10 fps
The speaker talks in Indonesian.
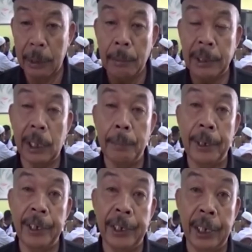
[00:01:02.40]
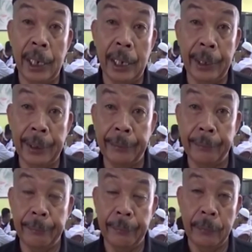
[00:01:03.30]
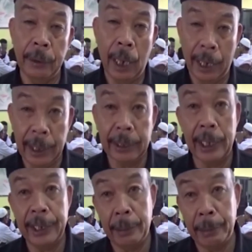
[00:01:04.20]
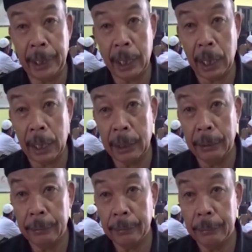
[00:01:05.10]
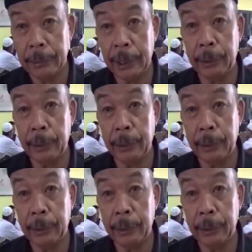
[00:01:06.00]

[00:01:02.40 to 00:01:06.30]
bertanya masalah perizinan ada tak izin mereka hmm.